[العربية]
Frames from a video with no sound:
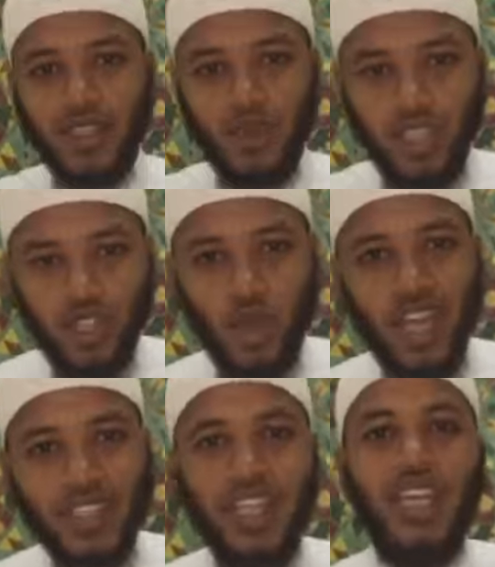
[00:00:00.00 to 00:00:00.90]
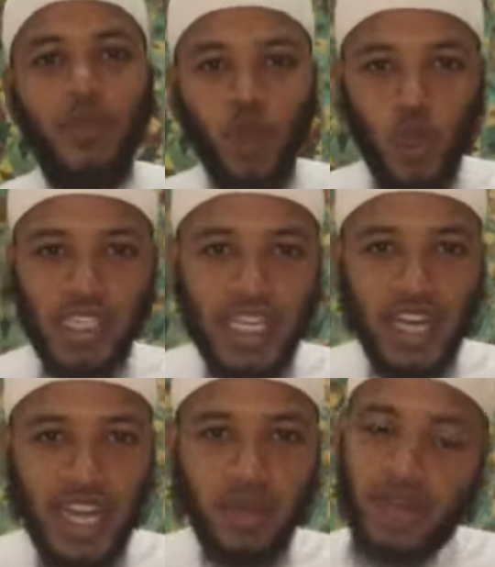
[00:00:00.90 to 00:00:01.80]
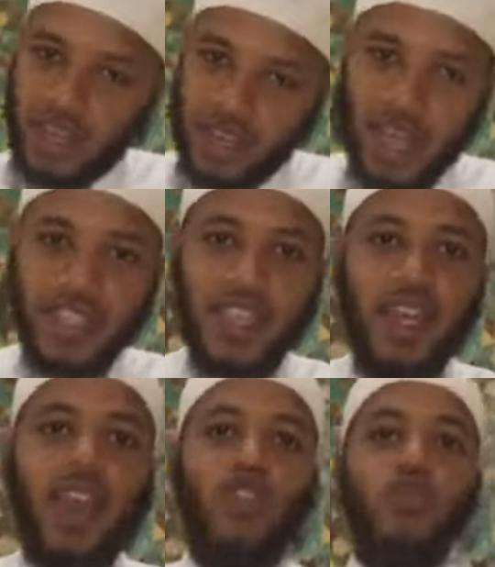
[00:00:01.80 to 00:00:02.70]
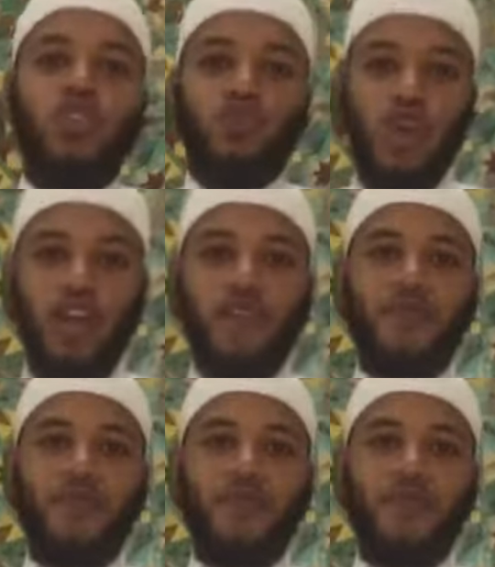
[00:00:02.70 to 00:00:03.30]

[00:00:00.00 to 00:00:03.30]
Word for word: زوجته حتى هي بالغسل الأكبر حتى هي يوم الجمعة